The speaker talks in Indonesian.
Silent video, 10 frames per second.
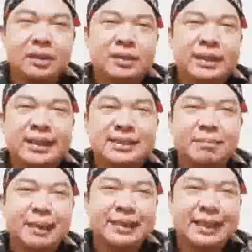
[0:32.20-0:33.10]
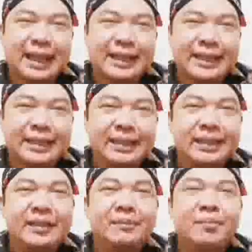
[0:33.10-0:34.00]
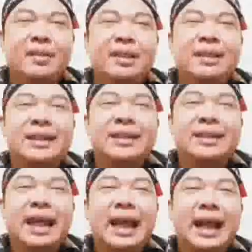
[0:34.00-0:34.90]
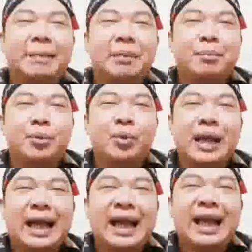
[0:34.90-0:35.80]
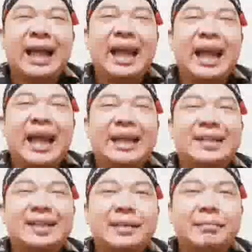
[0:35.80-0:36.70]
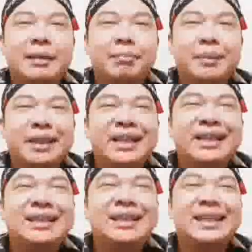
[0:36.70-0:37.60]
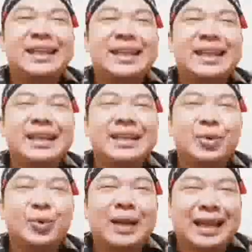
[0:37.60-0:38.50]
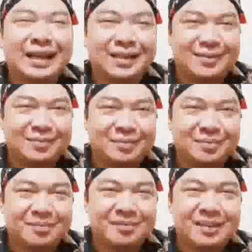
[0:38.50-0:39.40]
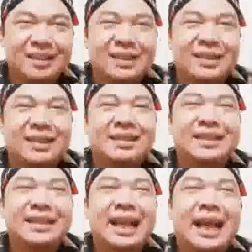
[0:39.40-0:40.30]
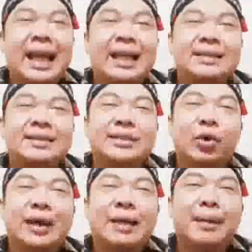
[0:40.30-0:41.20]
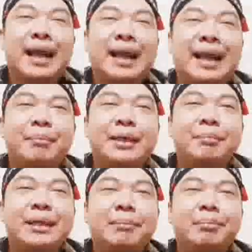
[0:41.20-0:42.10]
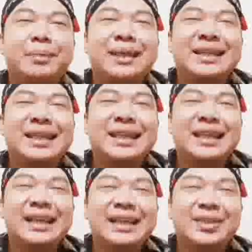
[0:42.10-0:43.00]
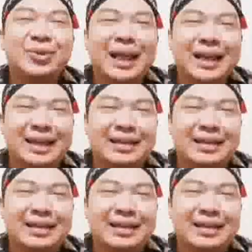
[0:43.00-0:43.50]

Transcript: Di kesempatan kali ini kita akan membuka arti mimpi dililit ular. Ketika seseorang mengalami mimpi dililit ular,